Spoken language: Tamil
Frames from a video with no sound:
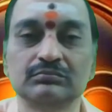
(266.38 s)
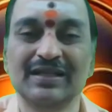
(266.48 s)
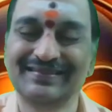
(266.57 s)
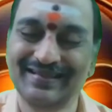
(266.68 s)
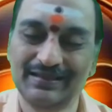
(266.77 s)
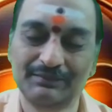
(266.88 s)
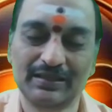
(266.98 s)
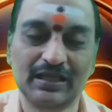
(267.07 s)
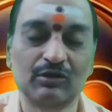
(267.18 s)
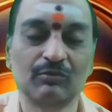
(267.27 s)
நிச்சயம்
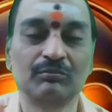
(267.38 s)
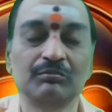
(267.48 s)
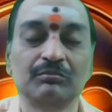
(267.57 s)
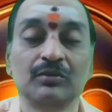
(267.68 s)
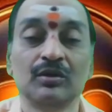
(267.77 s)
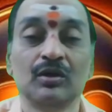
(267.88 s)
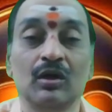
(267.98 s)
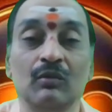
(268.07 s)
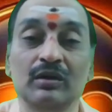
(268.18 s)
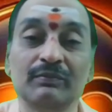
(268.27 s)
நடக்கும்
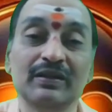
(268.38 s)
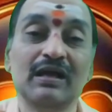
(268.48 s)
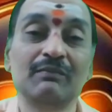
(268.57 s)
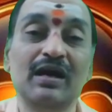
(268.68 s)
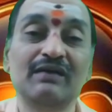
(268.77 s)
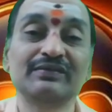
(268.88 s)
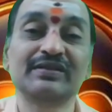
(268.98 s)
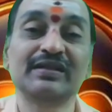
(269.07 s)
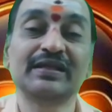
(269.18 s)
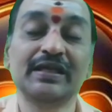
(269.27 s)
ஒன்பதாம்
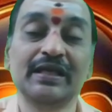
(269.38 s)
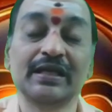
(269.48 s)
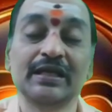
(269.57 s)
பாவத்திற்கு